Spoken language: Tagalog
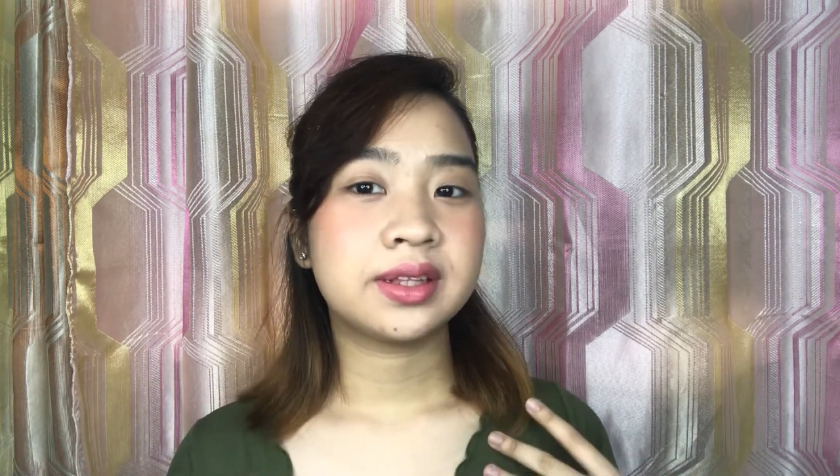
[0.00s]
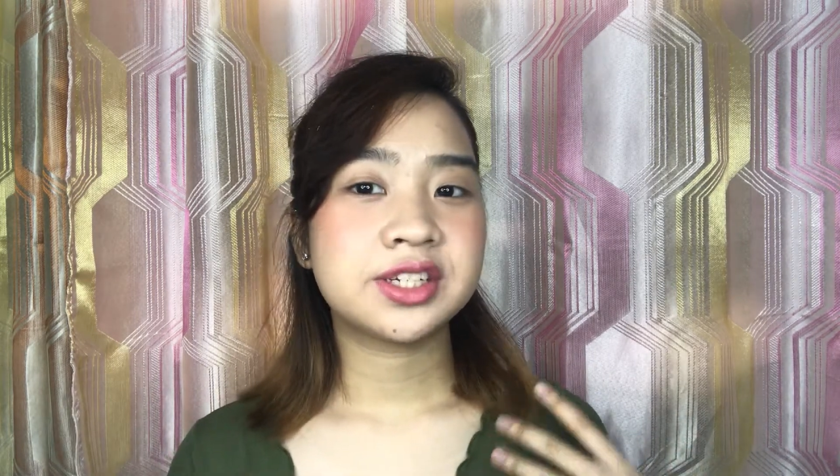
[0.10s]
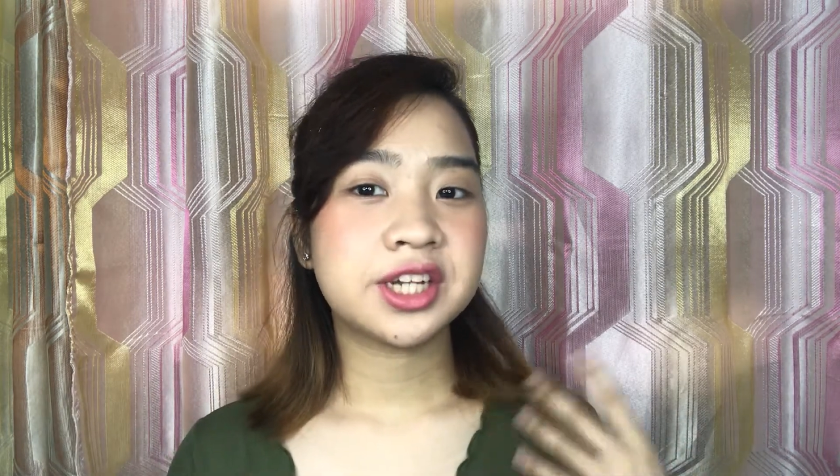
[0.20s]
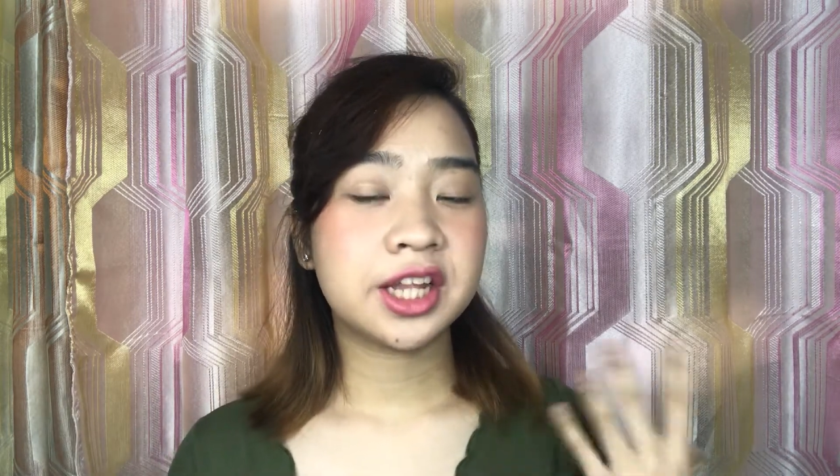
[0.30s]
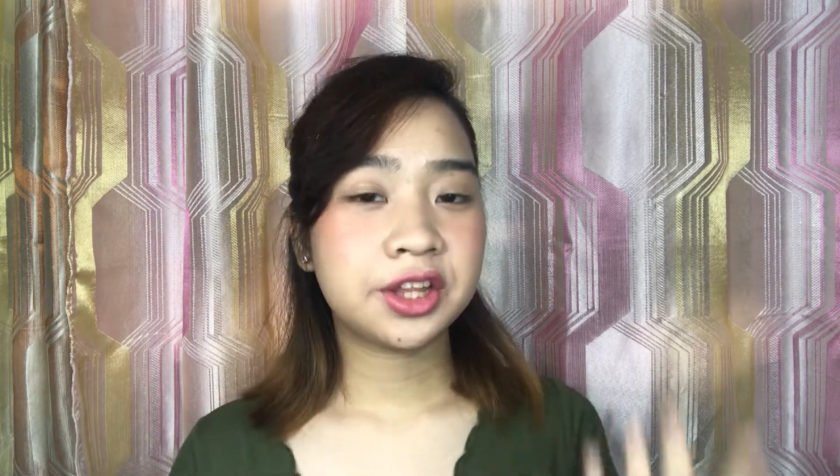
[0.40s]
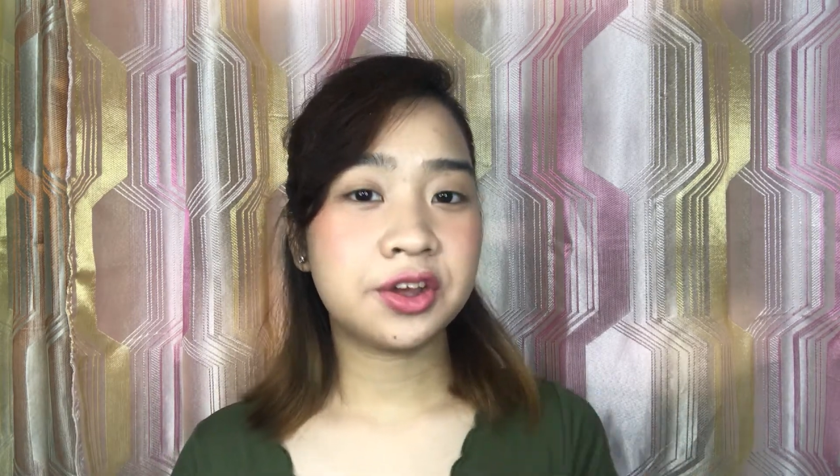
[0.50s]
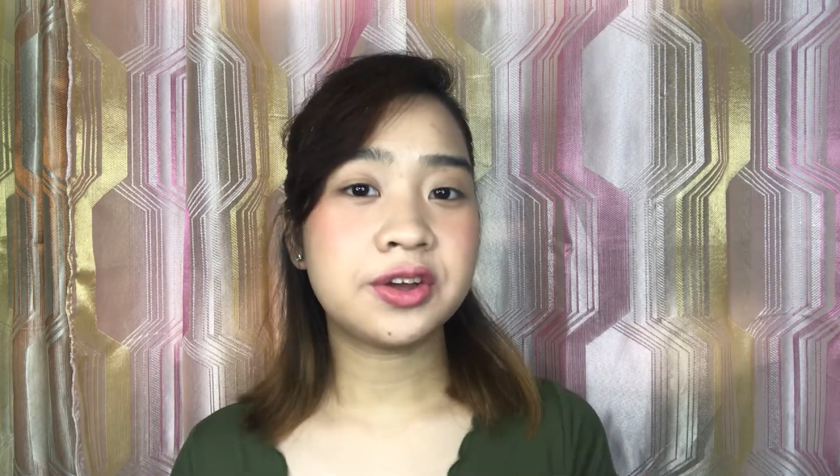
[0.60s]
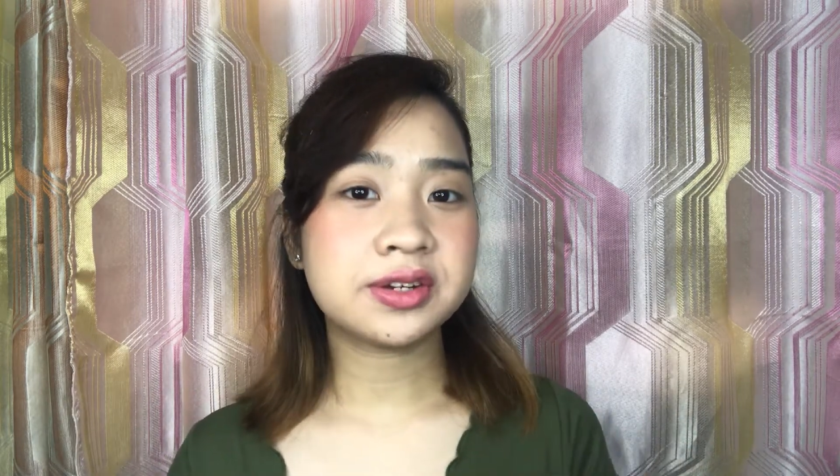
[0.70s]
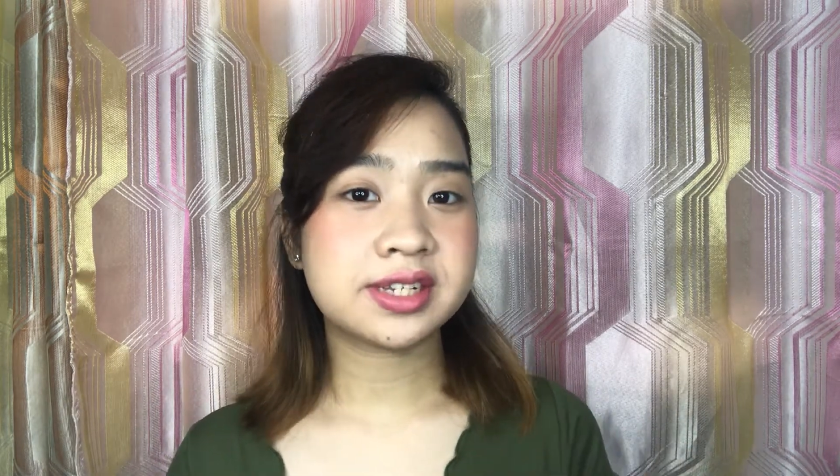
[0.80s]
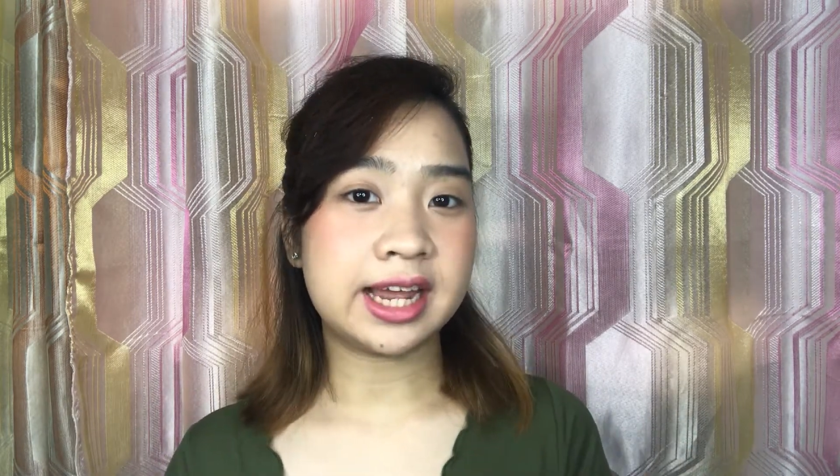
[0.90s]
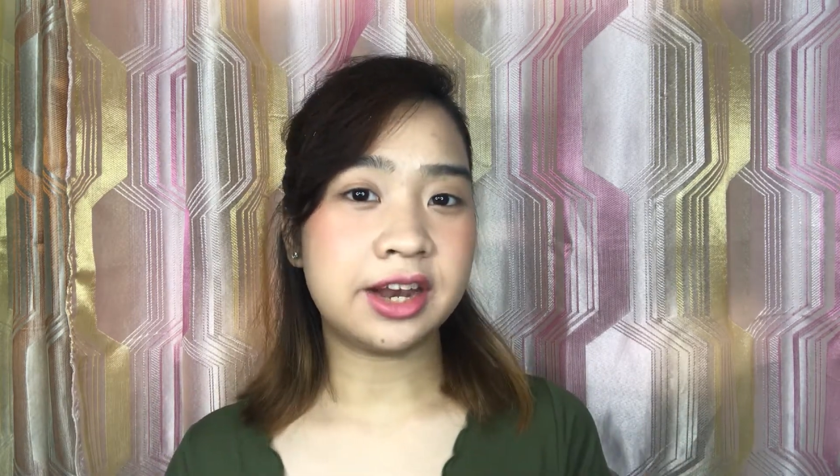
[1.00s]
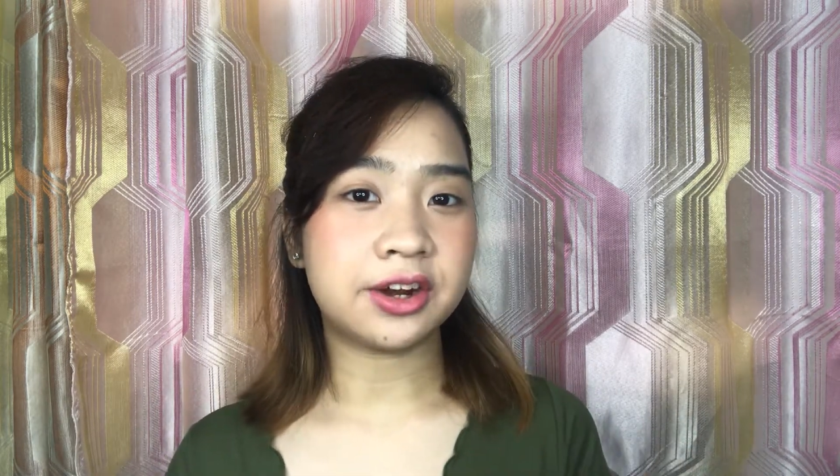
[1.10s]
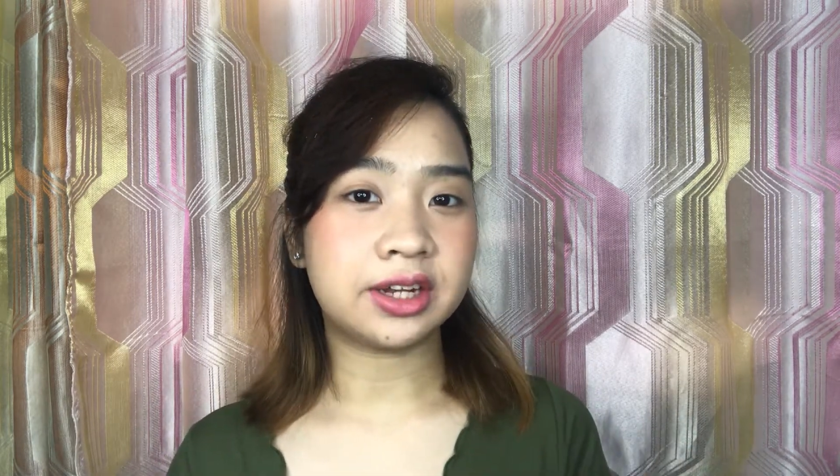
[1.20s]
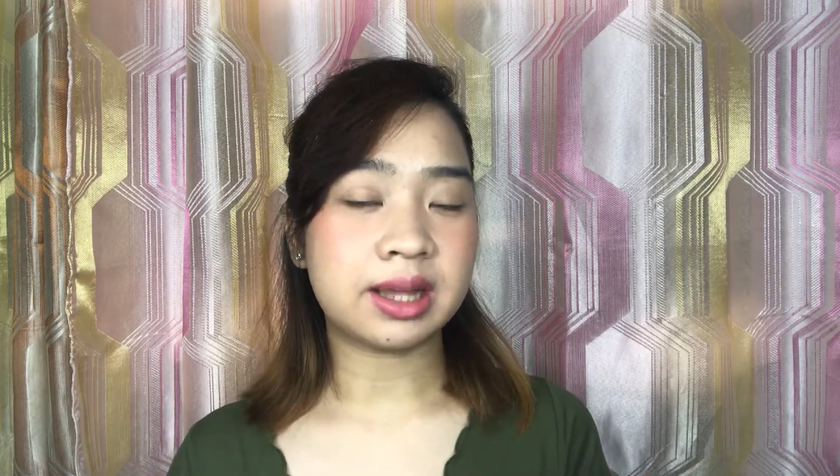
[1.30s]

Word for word: chinat ko yung seller,